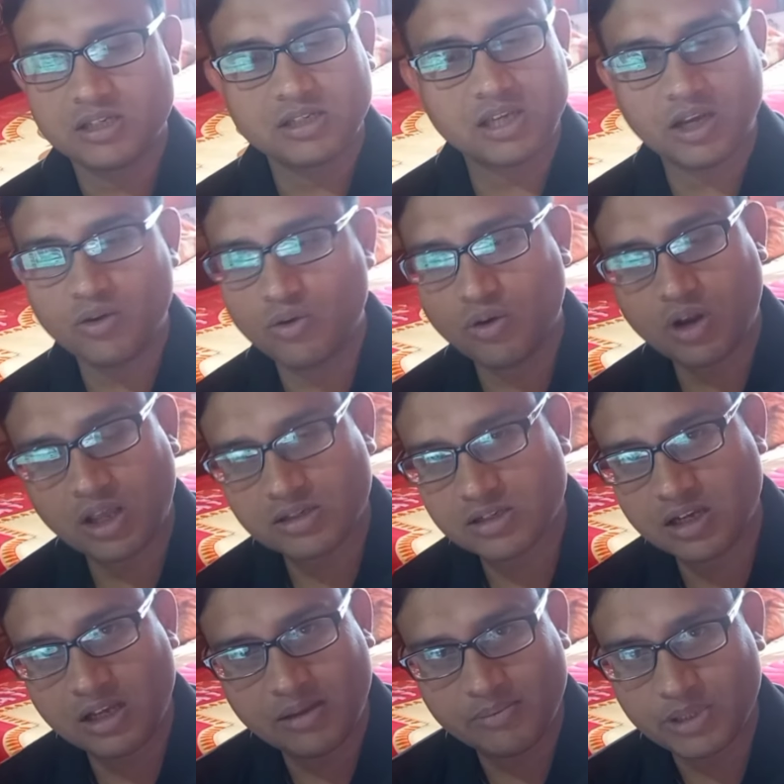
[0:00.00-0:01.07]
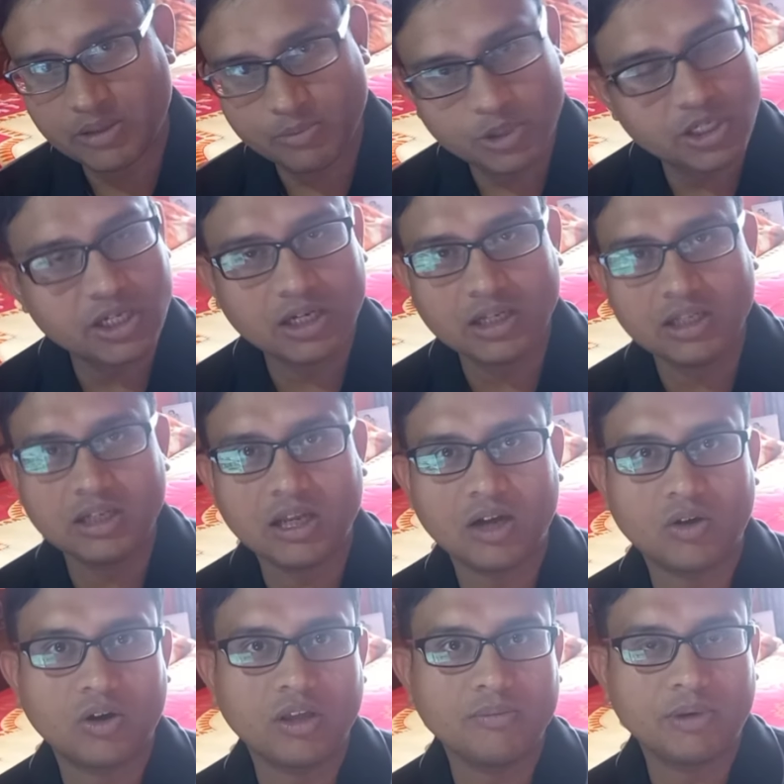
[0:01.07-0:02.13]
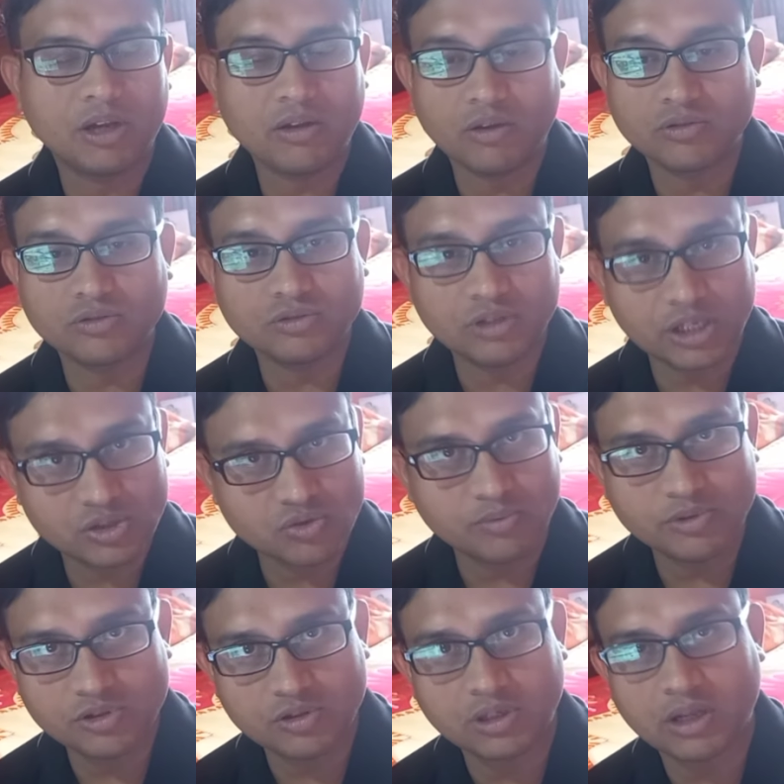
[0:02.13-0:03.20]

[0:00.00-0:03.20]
সেগুলোর আশা ইমিডিয়েটলি না করাই ভালো অন্তত এই সমস্ত